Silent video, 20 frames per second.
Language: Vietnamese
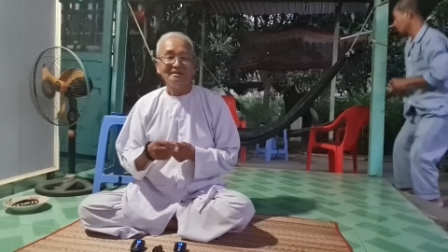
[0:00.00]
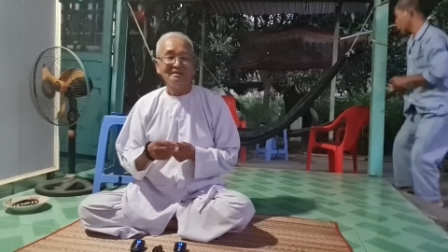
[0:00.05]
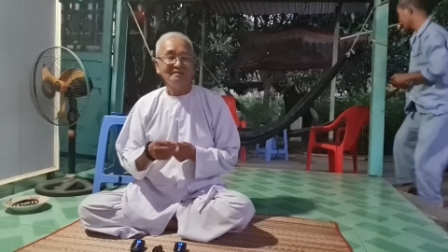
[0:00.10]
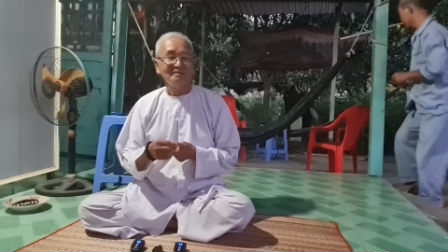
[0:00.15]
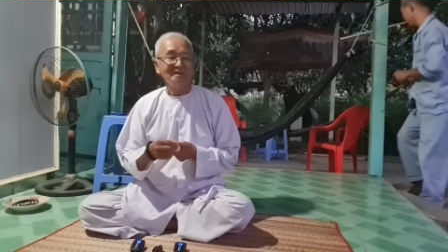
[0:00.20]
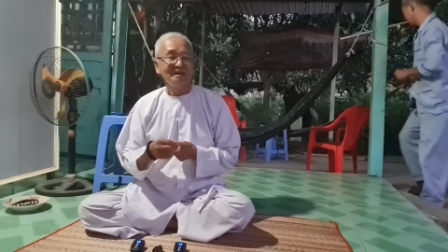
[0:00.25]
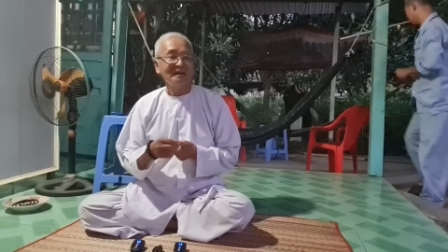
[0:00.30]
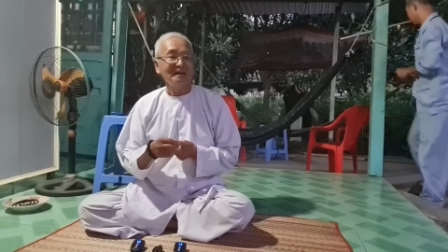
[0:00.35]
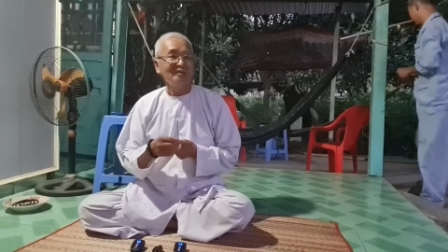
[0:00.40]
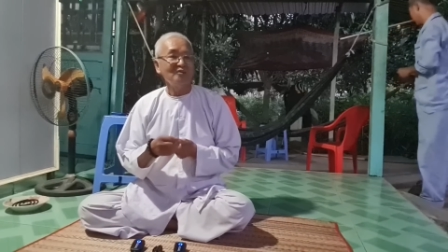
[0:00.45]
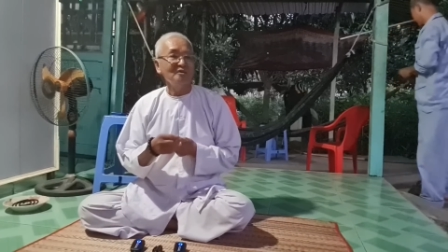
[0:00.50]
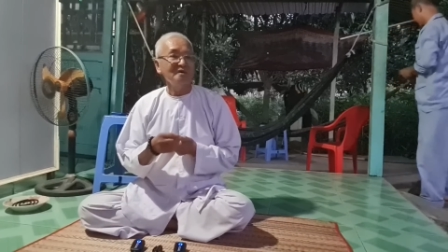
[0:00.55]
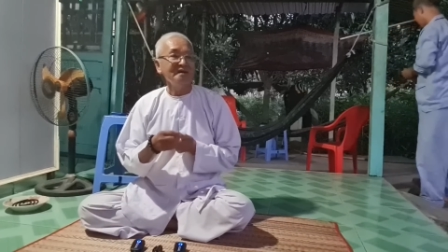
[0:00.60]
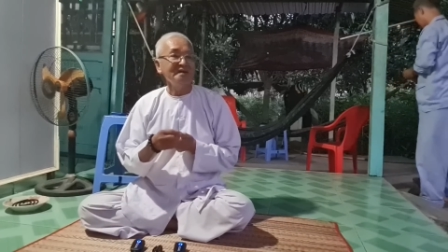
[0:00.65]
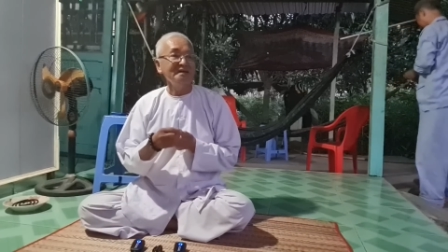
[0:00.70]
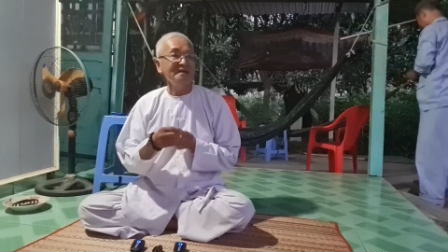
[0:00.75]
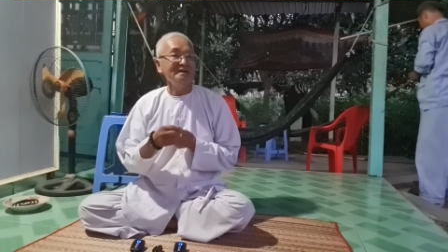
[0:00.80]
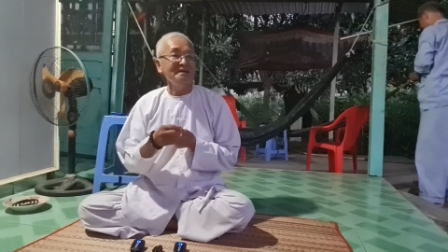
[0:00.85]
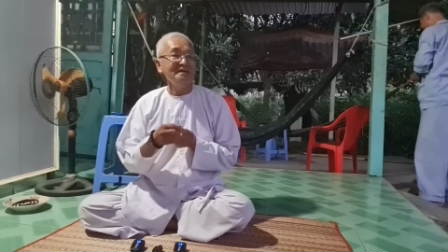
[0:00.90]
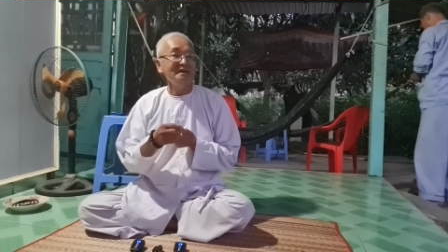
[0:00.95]
mà có
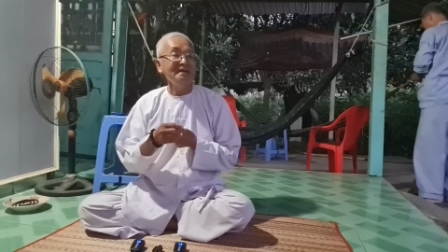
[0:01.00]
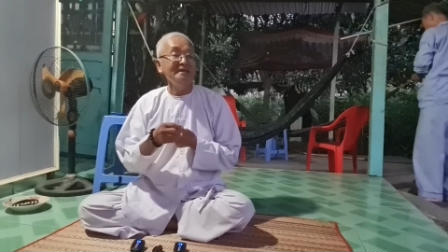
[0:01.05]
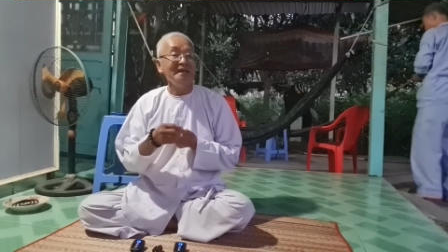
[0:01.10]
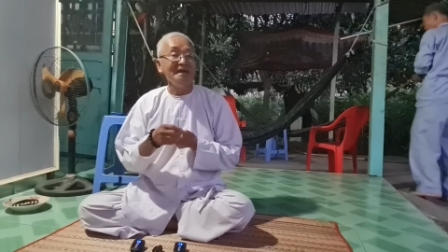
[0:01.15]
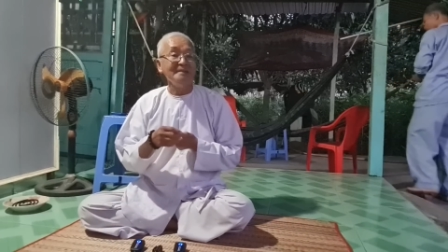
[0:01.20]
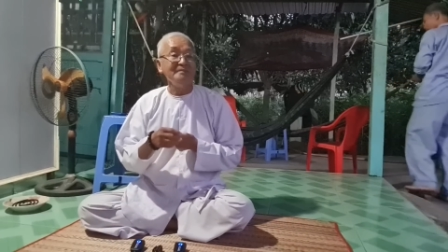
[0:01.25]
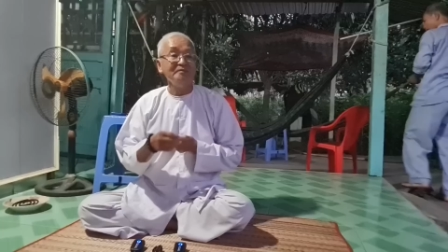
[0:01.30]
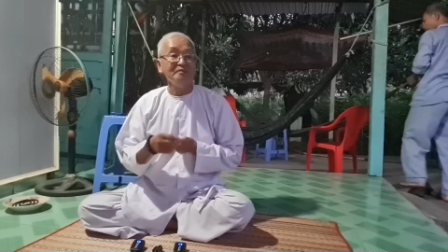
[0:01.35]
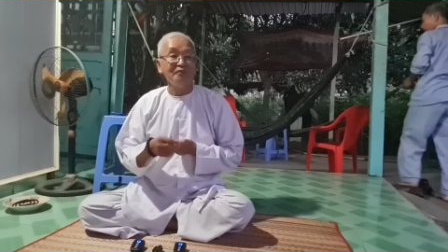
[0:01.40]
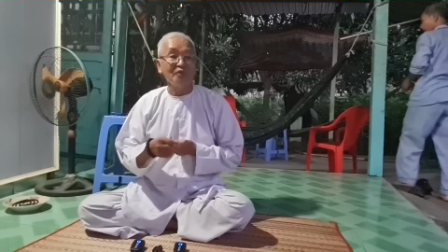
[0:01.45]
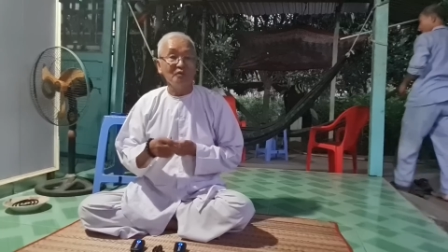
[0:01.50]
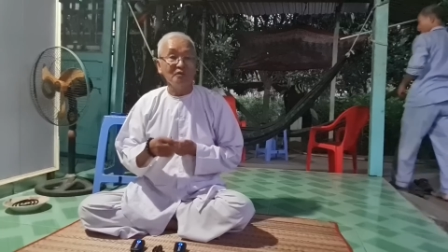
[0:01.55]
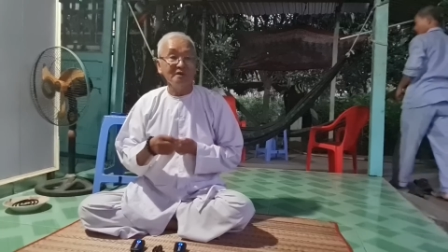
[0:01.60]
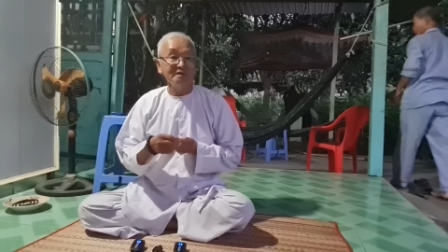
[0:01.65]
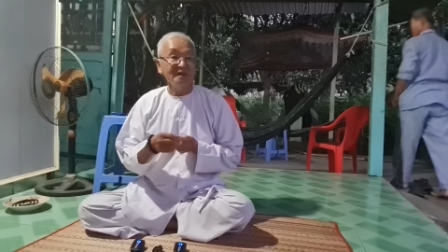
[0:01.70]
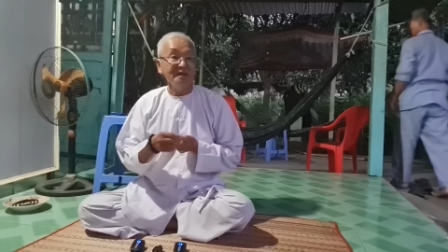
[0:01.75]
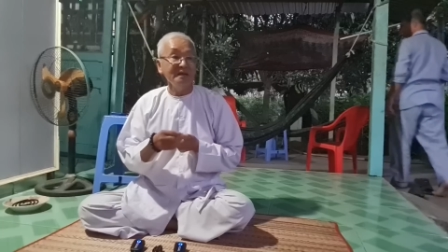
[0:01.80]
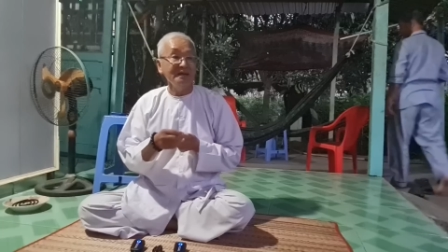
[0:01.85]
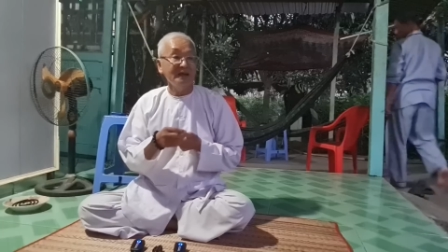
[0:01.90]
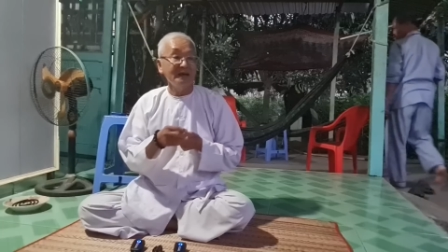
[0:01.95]
cái ý niệm
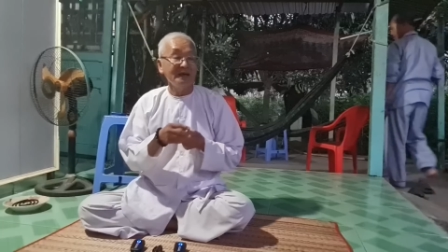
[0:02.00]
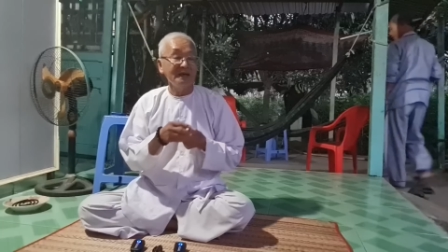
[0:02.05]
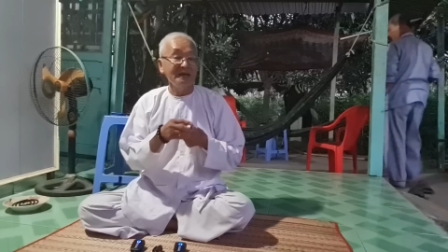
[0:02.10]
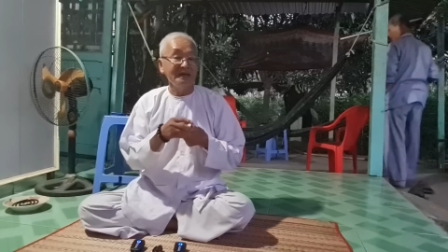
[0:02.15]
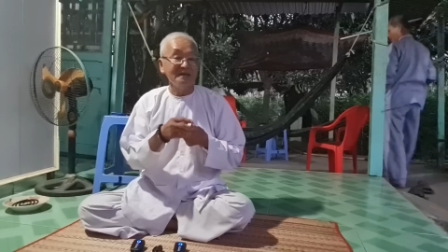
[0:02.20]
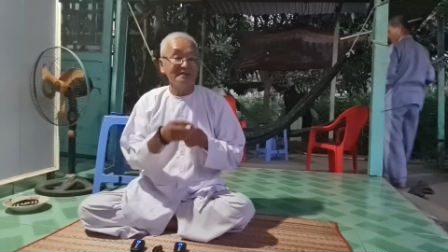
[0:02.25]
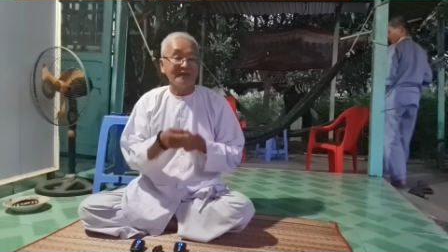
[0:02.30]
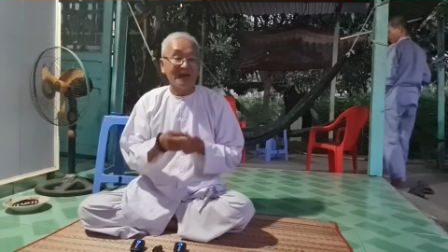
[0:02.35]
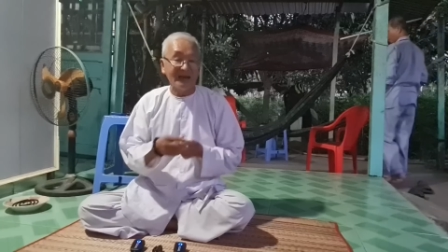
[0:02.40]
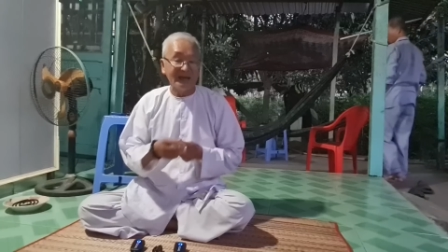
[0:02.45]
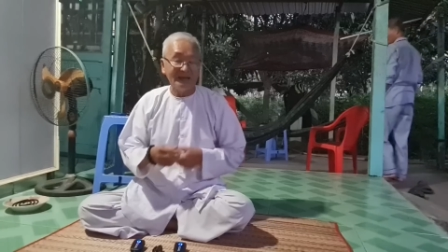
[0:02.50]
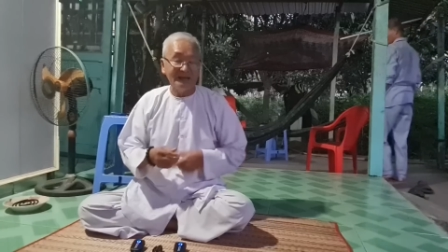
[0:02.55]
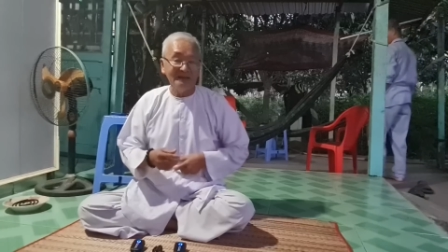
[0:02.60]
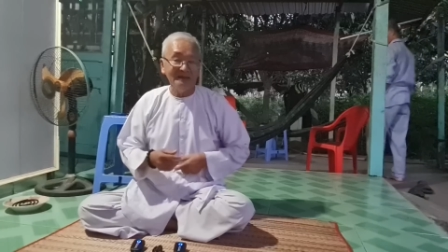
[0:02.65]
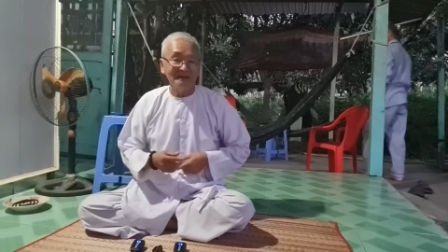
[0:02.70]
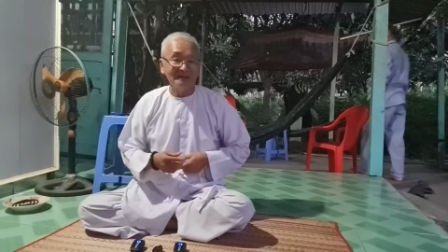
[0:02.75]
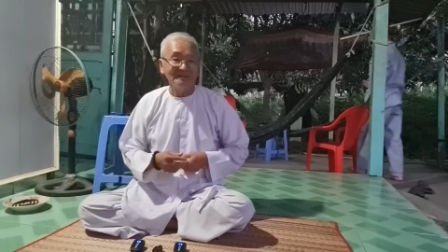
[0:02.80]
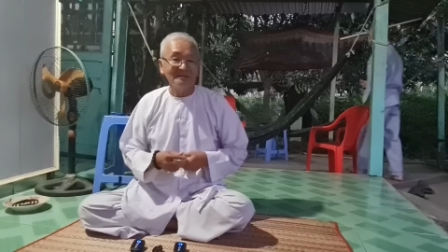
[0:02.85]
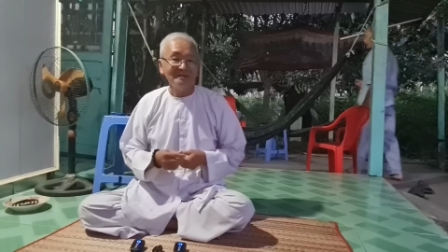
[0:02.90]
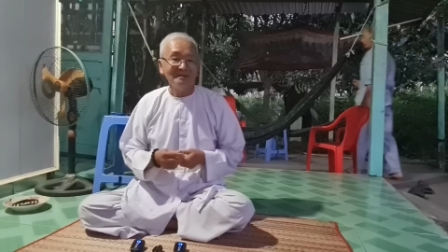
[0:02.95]
của thế hệ hiện tại đó